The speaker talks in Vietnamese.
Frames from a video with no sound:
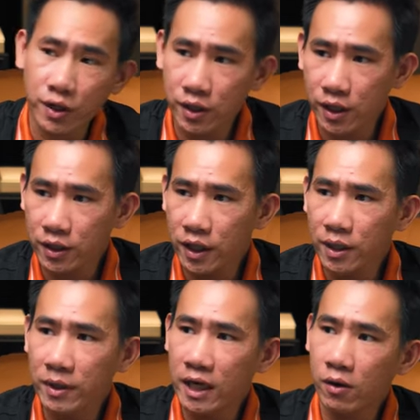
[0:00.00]
Thì thực tế
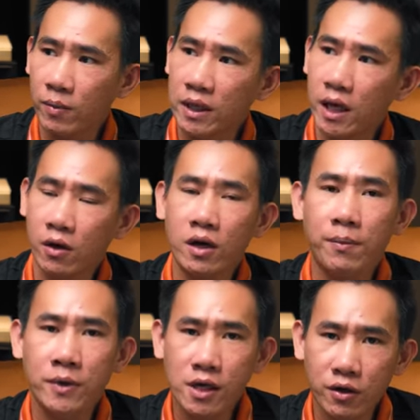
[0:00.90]
thì mình đã có
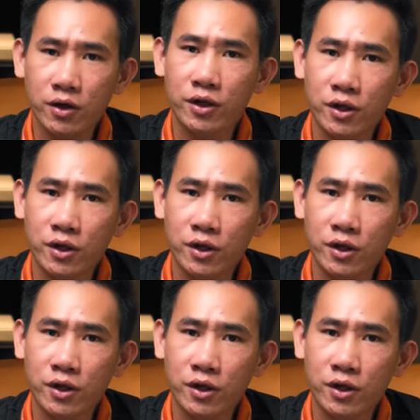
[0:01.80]
ngâm nước rồi,